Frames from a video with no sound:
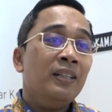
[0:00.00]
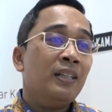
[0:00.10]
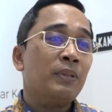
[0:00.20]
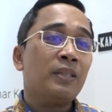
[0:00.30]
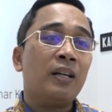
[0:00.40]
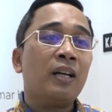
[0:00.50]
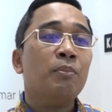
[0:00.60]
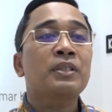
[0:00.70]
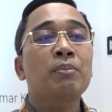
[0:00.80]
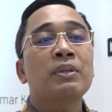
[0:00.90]
dan masyarakat
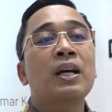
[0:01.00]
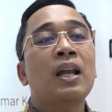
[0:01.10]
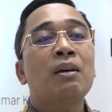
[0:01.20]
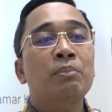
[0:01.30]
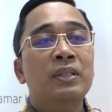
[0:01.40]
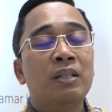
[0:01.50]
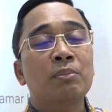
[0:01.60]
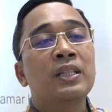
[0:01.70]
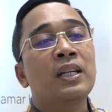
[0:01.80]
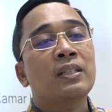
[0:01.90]
bisa mendalami dan
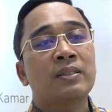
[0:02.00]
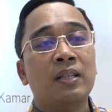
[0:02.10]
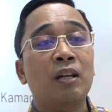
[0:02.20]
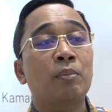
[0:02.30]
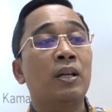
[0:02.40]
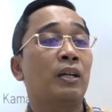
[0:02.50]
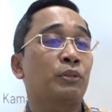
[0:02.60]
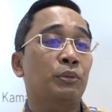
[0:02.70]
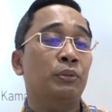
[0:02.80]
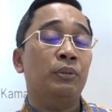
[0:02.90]
melihat secara lebih
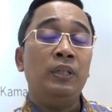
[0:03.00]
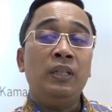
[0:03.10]
langsung.